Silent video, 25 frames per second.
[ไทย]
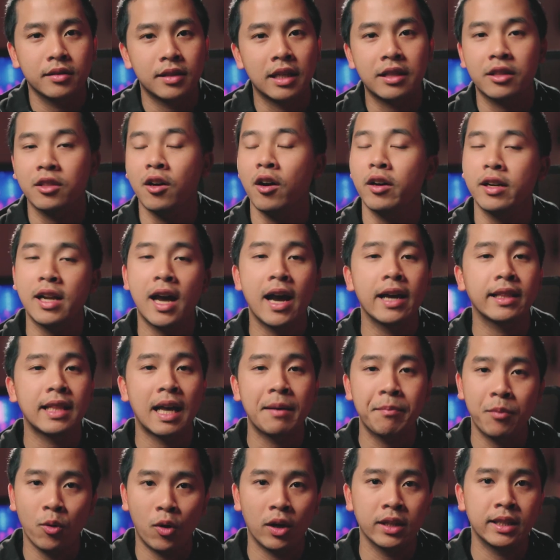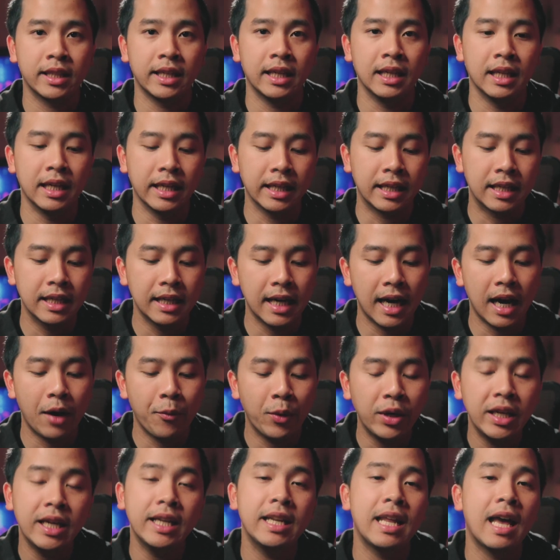ตัดต่อได้ตามปกติคือ
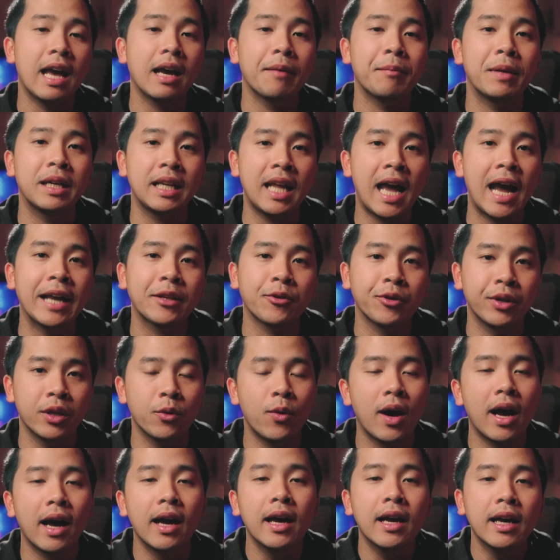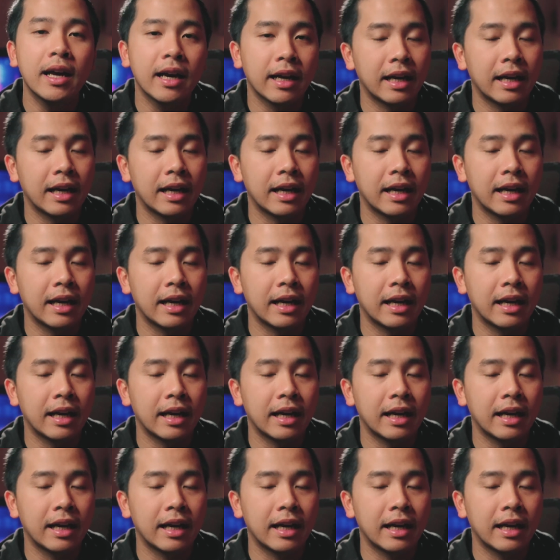วิธีนี้มันง่ายตรงที่ว่า